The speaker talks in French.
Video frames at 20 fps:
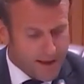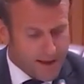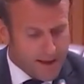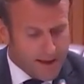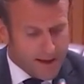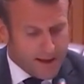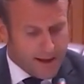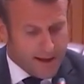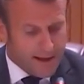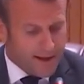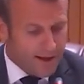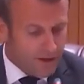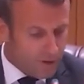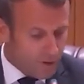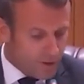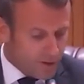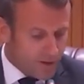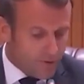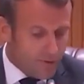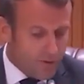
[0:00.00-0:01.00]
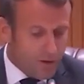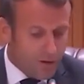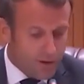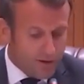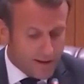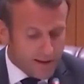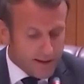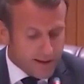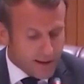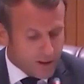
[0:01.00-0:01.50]
Et ils sont à vos côtés
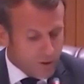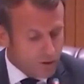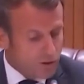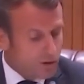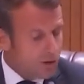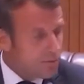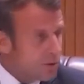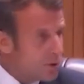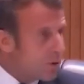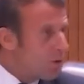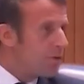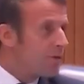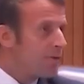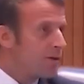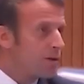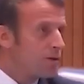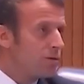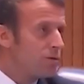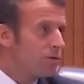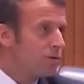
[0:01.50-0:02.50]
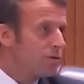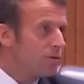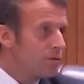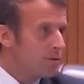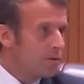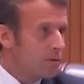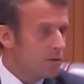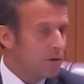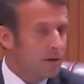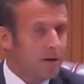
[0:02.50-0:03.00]
car nous sommes convaincus
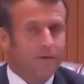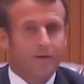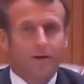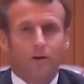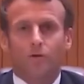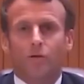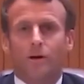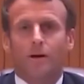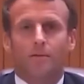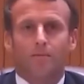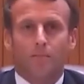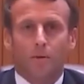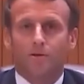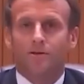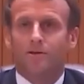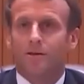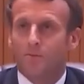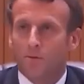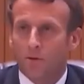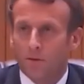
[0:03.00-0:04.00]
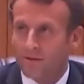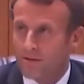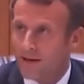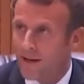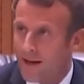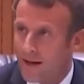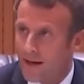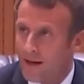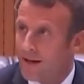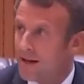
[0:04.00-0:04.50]
que la victoire est possible au
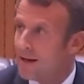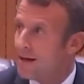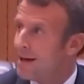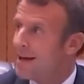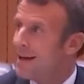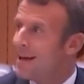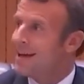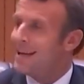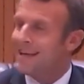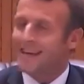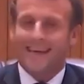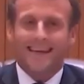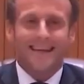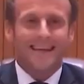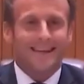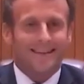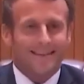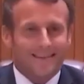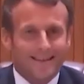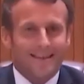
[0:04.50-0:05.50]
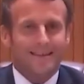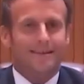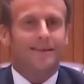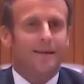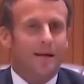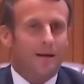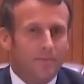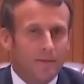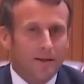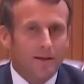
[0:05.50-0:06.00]
Sahel et qu'elle est
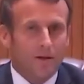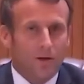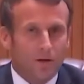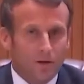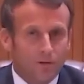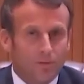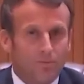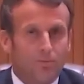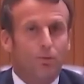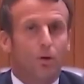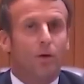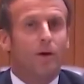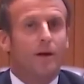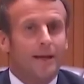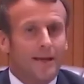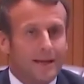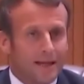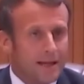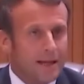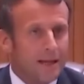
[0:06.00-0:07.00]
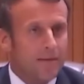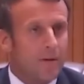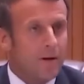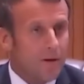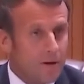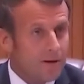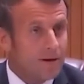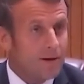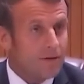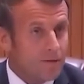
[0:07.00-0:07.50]
déterminante pour l'équilibre en
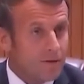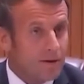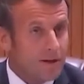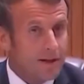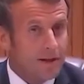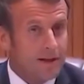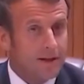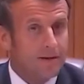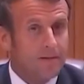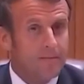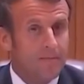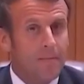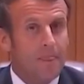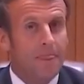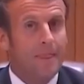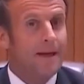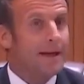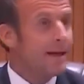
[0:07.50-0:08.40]
Afrique et en